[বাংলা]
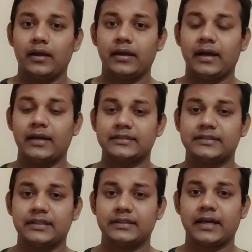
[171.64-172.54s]
ইয়া
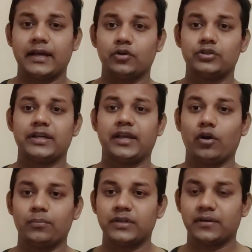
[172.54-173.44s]
আছে তারা হচ্ছে কি
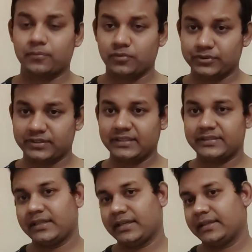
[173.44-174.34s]
অবজার্ভ করছে
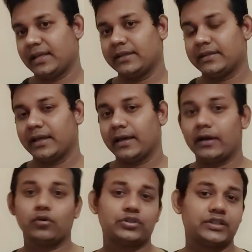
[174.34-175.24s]
যে ইতালিতে
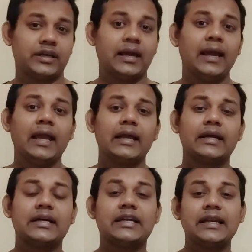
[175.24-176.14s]
হচ্ছে
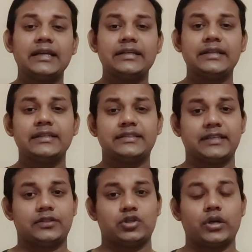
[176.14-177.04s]
কৃষি
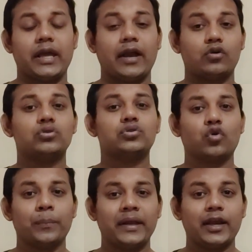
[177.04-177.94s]
সেক্টরে এখনো
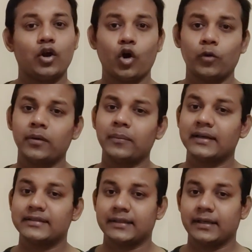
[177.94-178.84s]
শ্রমিকের অভাব
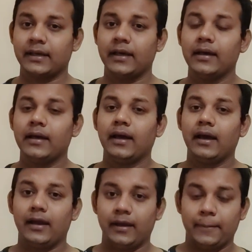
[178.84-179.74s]
আছে
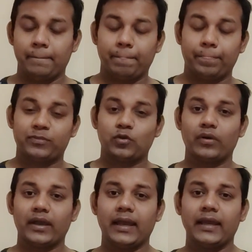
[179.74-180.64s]
তো
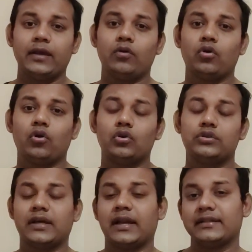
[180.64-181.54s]
এইগুলো
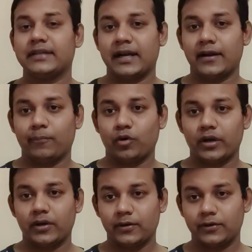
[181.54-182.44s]
তারা জানার
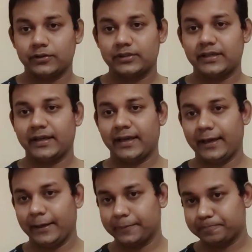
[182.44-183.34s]
পরে হচ্ছে
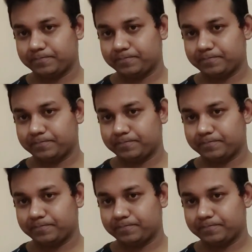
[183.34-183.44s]
গিয়ে